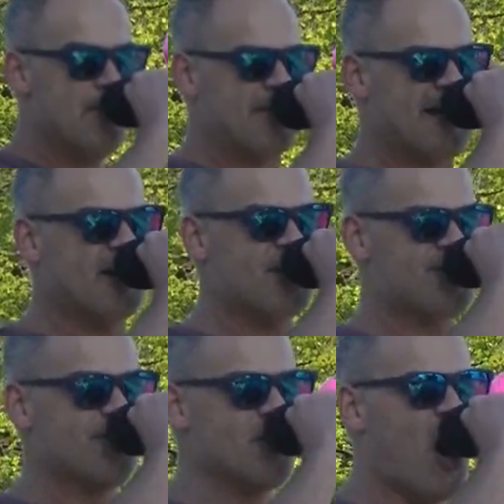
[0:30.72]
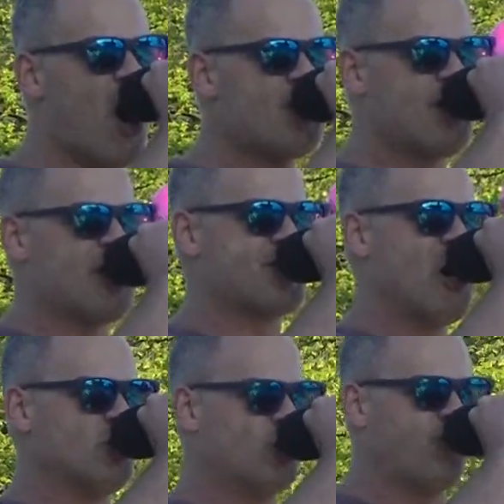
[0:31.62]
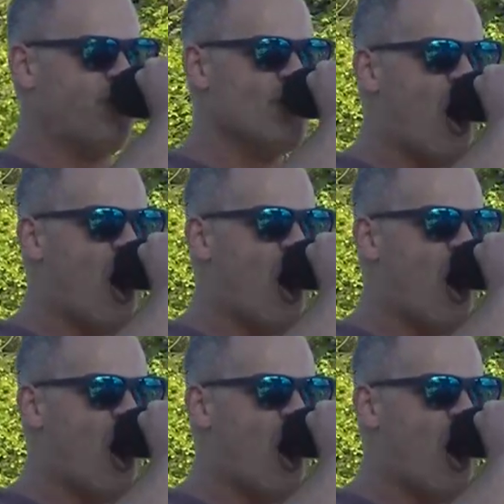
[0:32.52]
Pytanie, czy mój ojciec to twój